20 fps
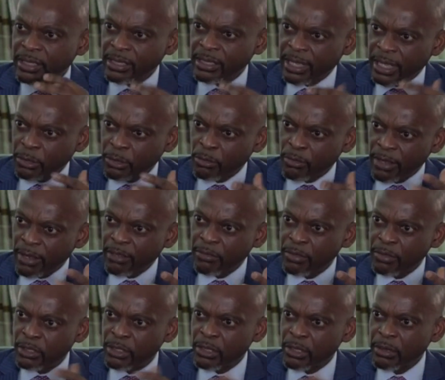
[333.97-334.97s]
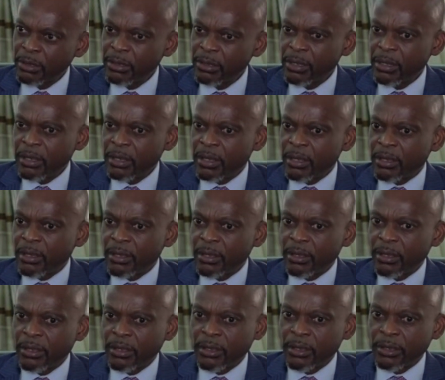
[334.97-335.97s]
la nouvelle vision
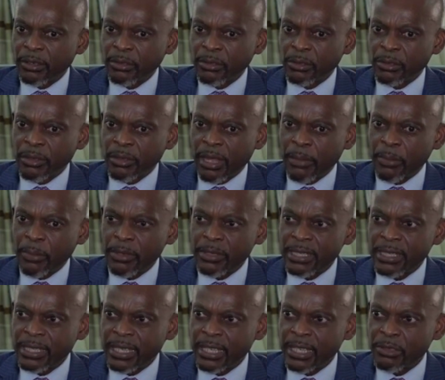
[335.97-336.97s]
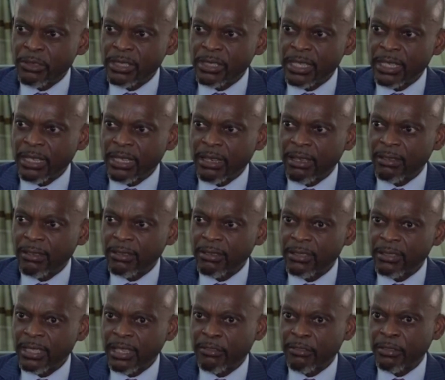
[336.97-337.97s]
euh, de l'apprentissage de cette langue.
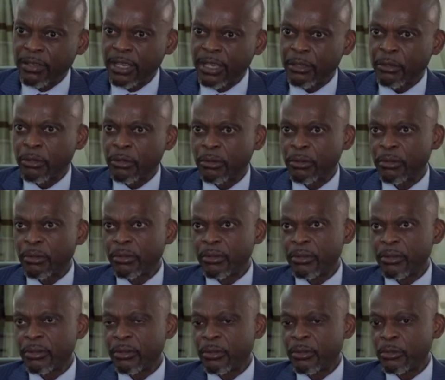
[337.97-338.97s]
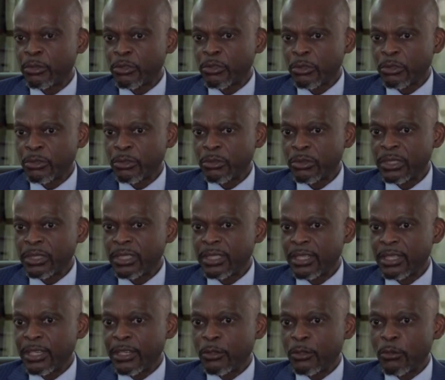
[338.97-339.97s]
C'est vrai que euh, aujourd'hui,
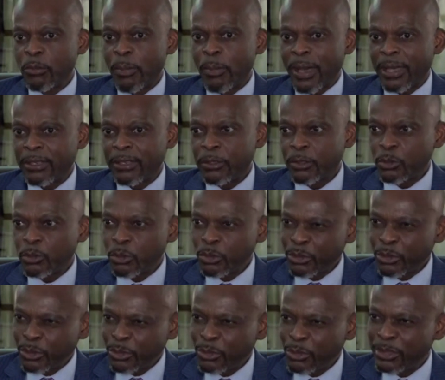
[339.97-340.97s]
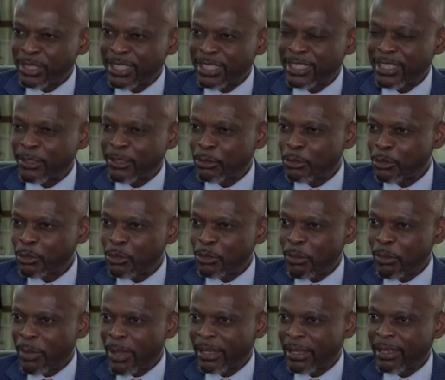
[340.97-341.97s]
nous parlons tous ou nous essayons tous de
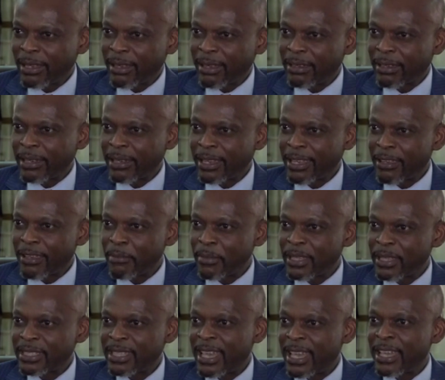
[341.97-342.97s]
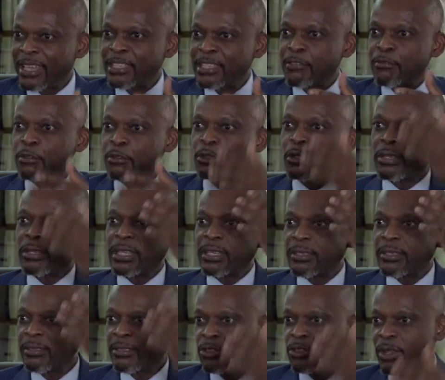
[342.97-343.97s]
parler anglais, mais c'est à un niveau donné.
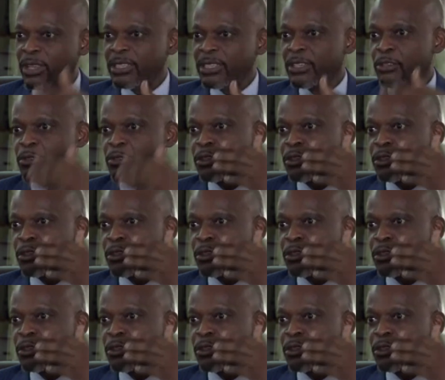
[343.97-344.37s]
Soit c'est au